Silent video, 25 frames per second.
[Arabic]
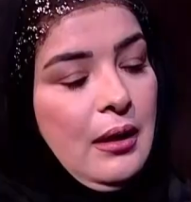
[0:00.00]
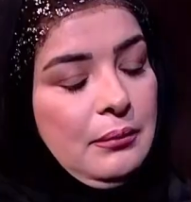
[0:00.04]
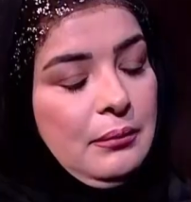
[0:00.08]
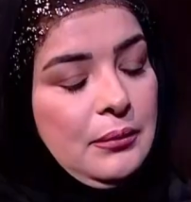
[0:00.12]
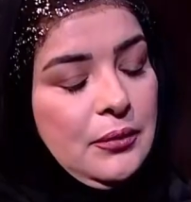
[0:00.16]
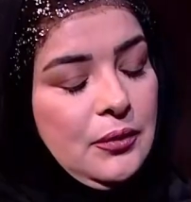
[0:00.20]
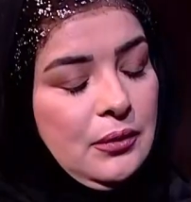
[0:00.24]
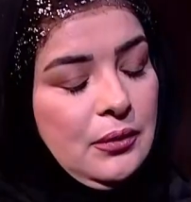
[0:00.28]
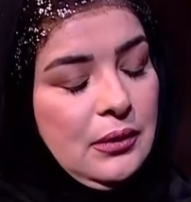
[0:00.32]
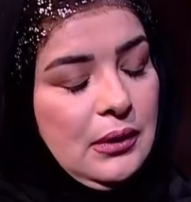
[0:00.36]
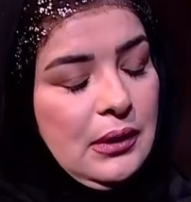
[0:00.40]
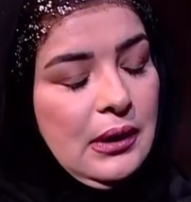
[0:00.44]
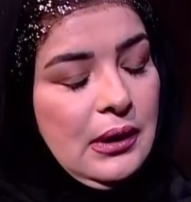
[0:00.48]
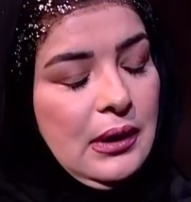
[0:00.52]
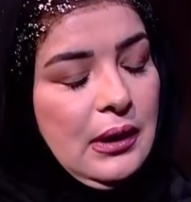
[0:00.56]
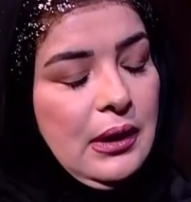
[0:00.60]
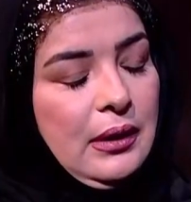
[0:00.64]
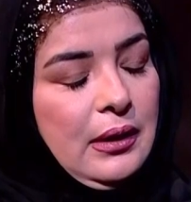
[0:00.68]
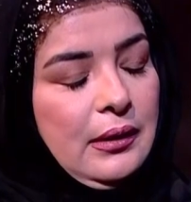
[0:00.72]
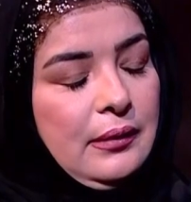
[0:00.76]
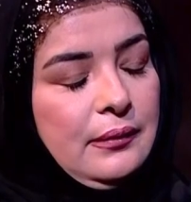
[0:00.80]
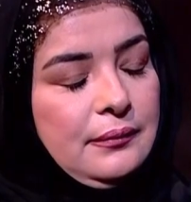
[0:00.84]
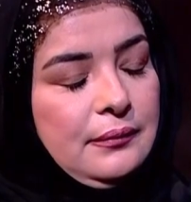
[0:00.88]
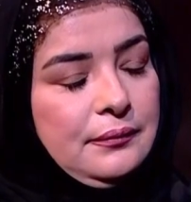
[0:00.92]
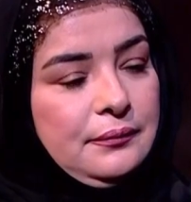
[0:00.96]
فيها وما
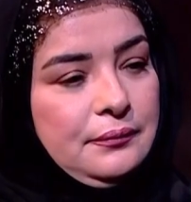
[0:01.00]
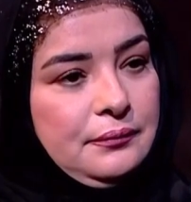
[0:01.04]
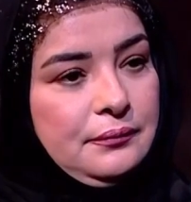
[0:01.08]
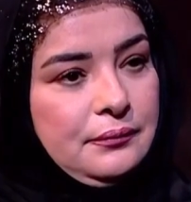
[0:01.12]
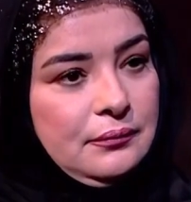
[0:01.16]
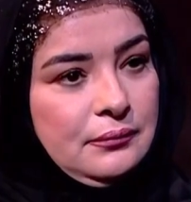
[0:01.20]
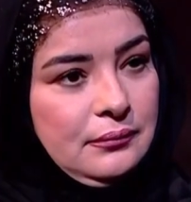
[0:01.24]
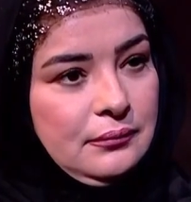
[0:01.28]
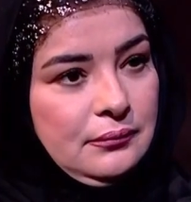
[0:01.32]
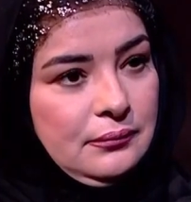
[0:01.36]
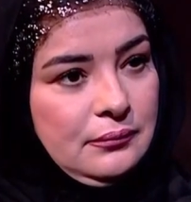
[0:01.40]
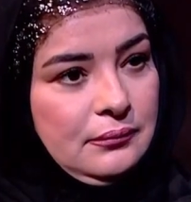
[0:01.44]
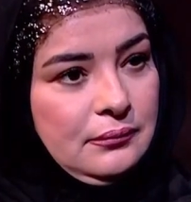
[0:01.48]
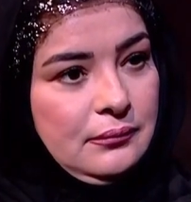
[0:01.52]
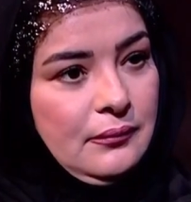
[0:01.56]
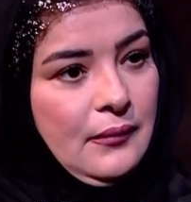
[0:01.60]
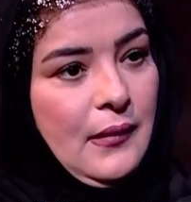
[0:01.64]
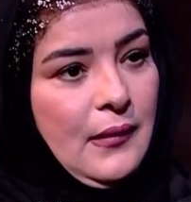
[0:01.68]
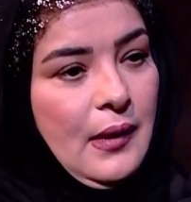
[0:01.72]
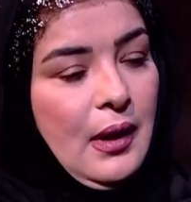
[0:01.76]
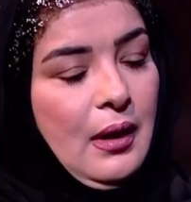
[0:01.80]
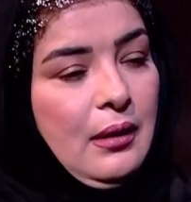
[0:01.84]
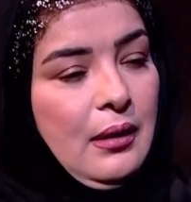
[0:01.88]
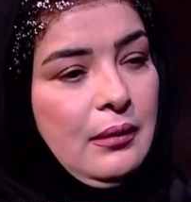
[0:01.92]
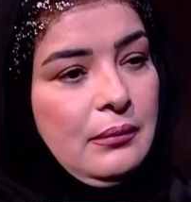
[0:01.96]
بينك وما بين ربنا
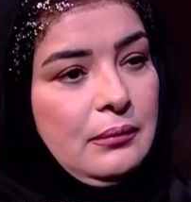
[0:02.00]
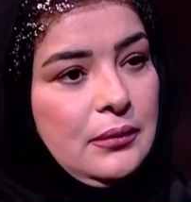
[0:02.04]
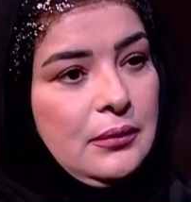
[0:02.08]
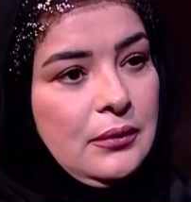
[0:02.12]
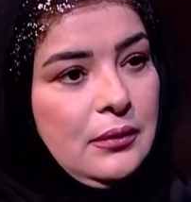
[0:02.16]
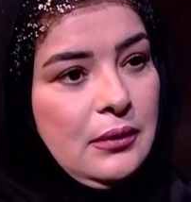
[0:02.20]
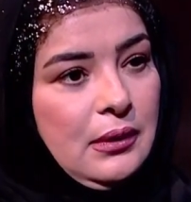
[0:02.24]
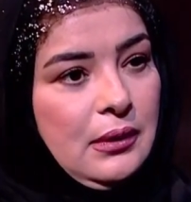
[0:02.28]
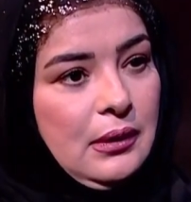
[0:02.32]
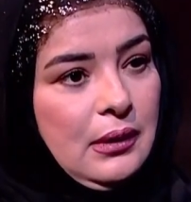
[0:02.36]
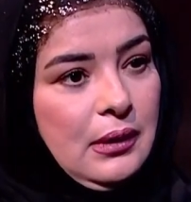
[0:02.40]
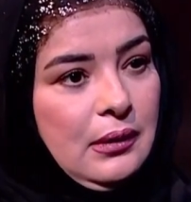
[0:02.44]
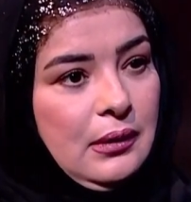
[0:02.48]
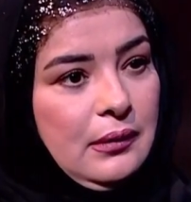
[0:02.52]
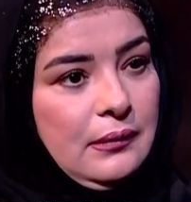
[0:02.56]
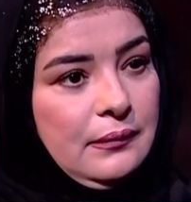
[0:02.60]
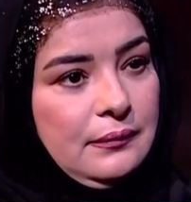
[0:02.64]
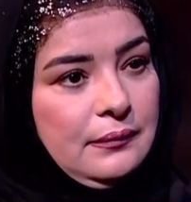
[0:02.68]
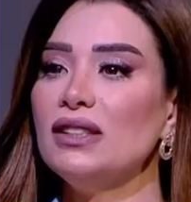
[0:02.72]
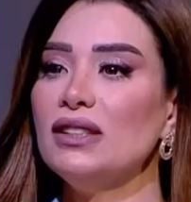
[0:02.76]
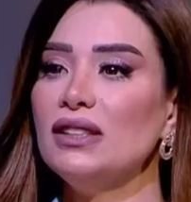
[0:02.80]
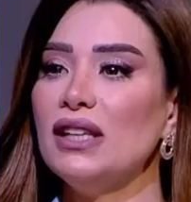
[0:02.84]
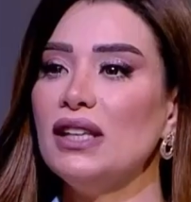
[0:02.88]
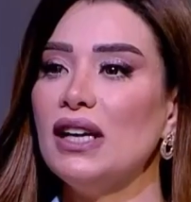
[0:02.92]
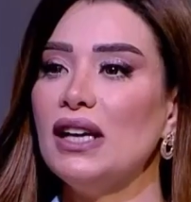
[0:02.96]
ولكن فكره
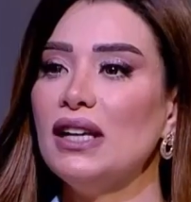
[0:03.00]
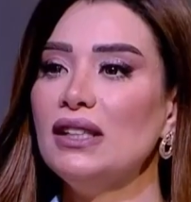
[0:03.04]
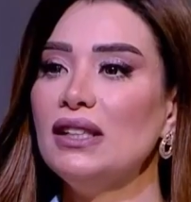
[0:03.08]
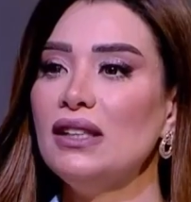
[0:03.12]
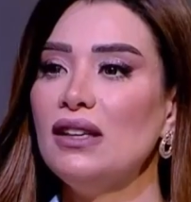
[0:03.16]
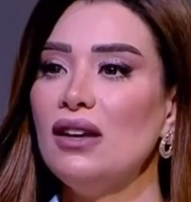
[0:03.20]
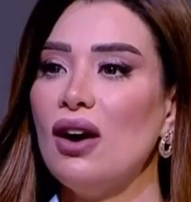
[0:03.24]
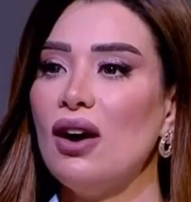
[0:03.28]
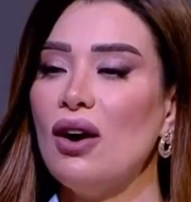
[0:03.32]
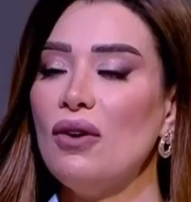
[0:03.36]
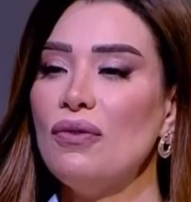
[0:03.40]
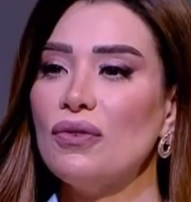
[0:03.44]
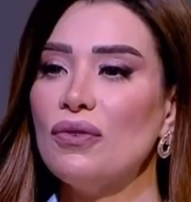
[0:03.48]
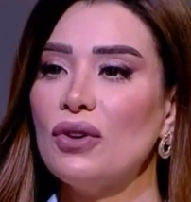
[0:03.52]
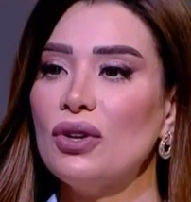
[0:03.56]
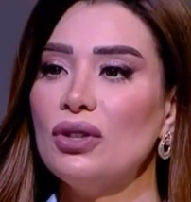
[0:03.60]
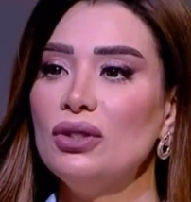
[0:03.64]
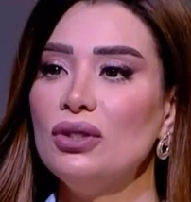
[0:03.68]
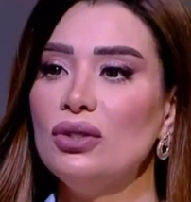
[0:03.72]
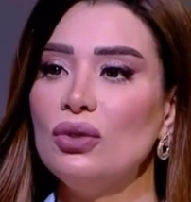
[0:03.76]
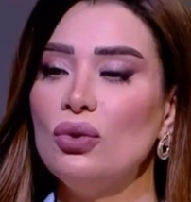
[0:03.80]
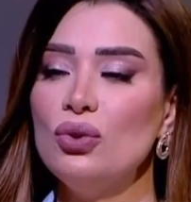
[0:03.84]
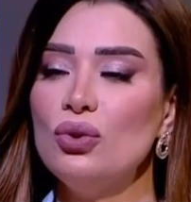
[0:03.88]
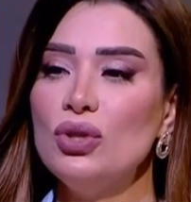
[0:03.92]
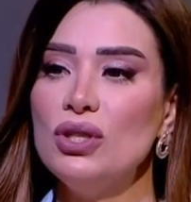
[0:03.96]
انا
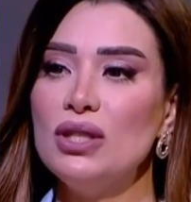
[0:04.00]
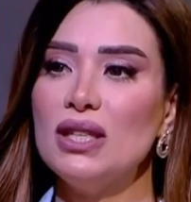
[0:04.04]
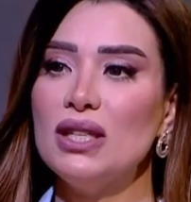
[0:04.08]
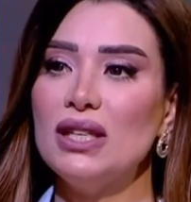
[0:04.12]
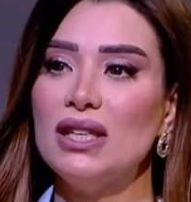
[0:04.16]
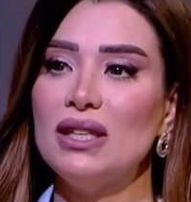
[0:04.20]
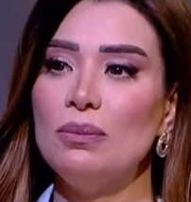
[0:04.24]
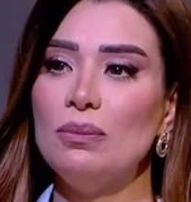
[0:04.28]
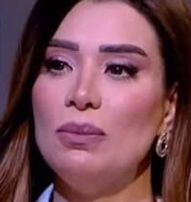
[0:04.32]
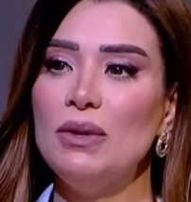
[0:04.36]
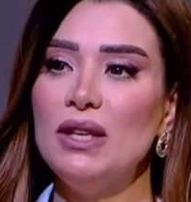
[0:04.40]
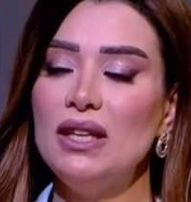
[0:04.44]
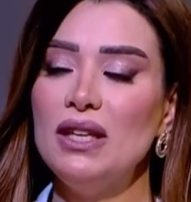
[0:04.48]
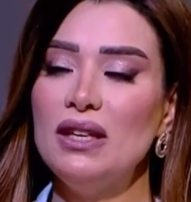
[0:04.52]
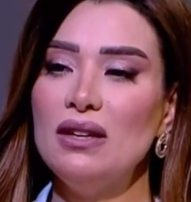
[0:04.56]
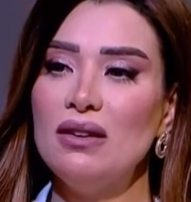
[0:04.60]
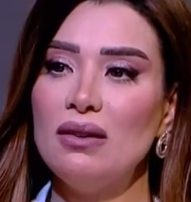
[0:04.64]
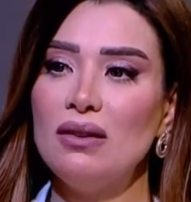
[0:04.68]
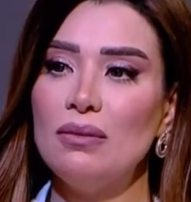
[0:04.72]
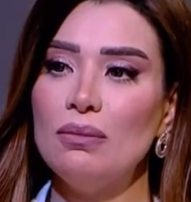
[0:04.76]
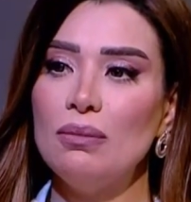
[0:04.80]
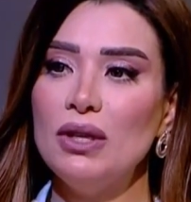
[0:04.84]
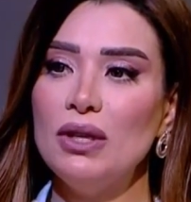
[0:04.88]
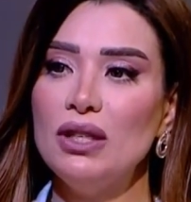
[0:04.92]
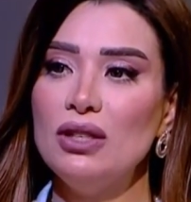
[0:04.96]
هفقد جزء كبير
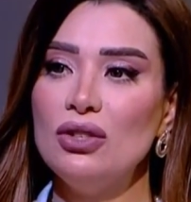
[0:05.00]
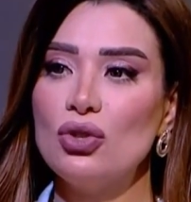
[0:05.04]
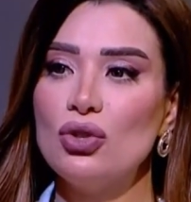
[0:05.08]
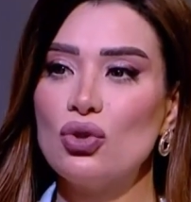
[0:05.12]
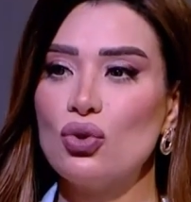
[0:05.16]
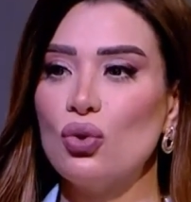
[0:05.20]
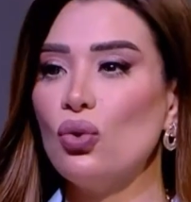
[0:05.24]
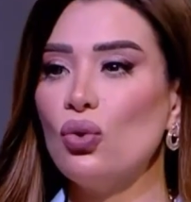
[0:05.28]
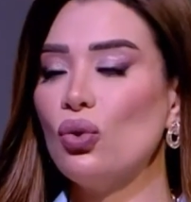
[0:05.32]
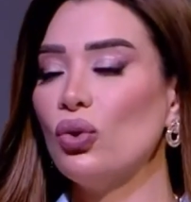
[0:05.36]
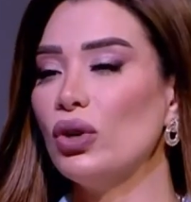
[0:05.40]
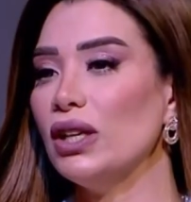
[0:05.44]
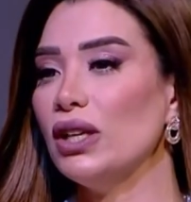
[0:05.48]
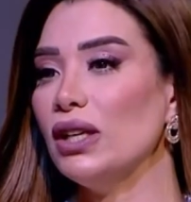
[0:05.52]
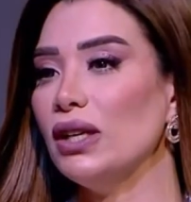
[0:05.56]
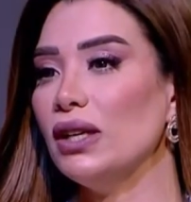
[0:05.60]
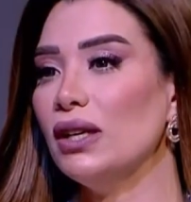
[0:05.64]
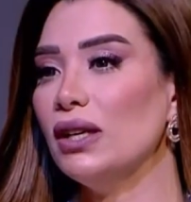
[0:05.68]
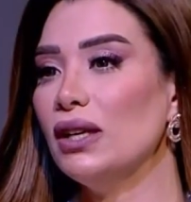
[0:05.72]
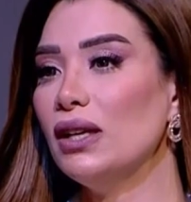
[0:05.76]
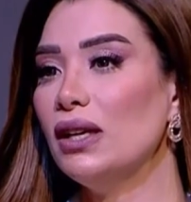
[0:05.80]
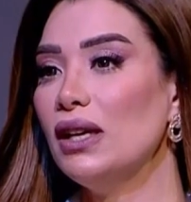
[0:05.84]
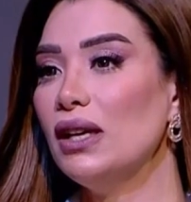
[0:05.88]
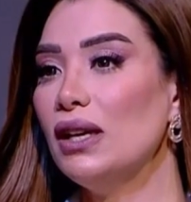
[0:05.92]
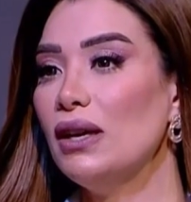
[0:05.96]
من شغلي
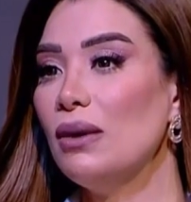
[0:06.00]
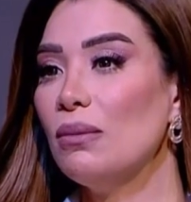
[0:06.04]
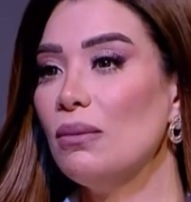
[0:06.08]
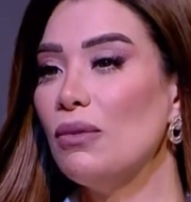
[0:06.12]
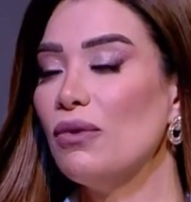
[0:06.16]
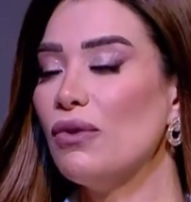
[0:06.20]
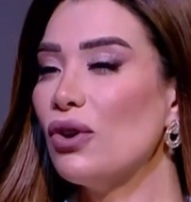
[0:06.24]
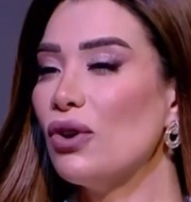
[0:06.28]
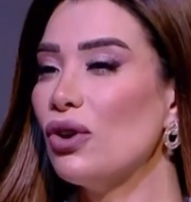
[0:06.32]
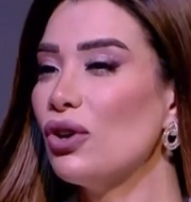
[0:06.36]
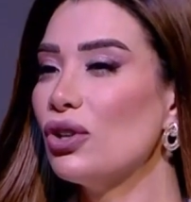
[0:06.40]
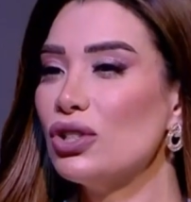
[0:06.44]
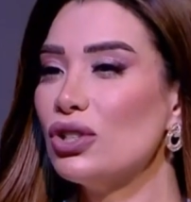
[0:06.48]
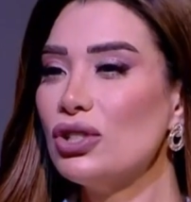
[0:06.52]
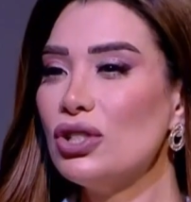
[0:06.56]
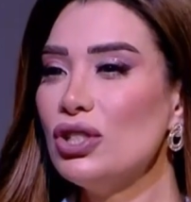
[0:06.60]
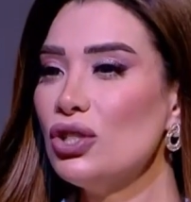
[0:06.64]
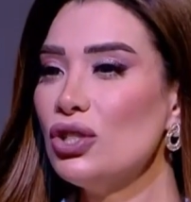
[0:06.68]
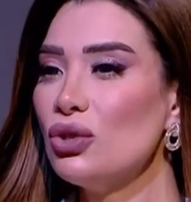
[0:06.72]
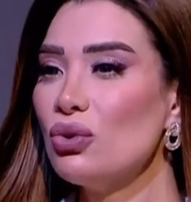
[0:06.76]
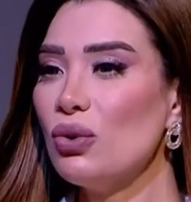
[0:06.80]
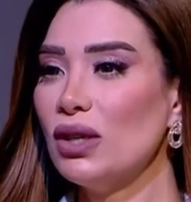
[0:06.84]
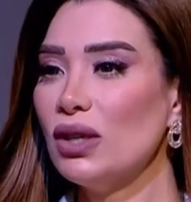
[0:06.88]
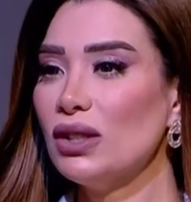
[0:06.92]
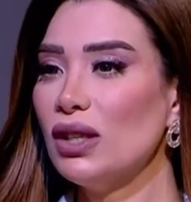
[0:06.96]
ما
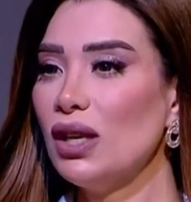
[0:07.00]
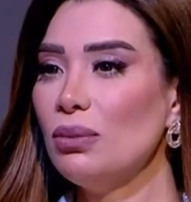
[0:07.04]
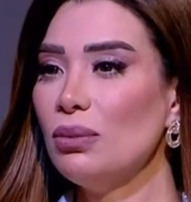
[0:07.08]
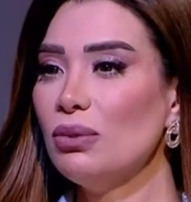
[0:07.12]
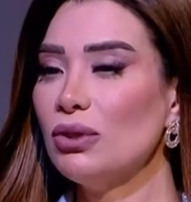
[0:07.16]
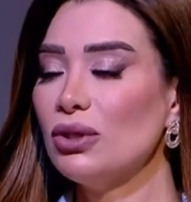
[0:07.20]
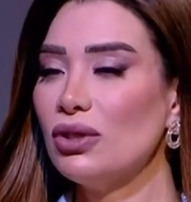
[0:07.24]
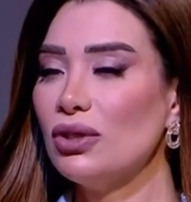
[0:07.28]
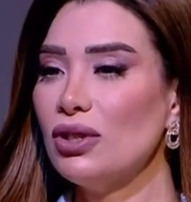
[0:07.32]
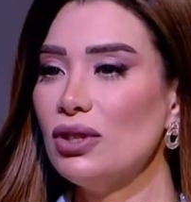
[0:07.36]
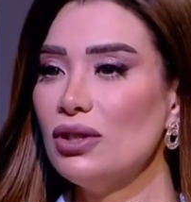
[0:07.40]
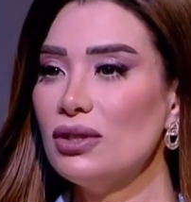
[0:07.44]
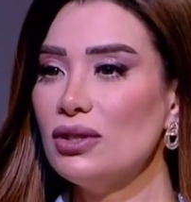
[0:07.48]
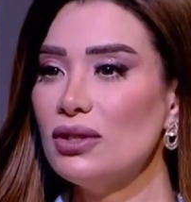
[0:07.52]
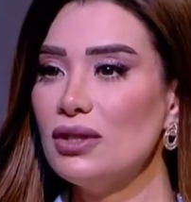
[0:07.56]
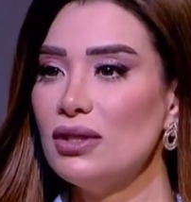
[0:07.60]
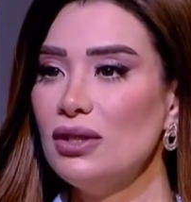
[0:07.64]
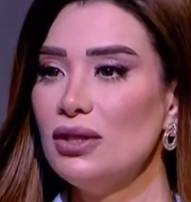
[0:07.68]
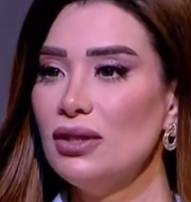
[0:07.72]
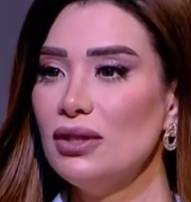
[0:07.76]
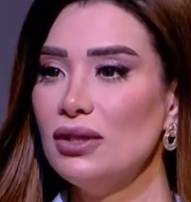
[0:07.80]
فكرتيش وقتها بالطريقه دي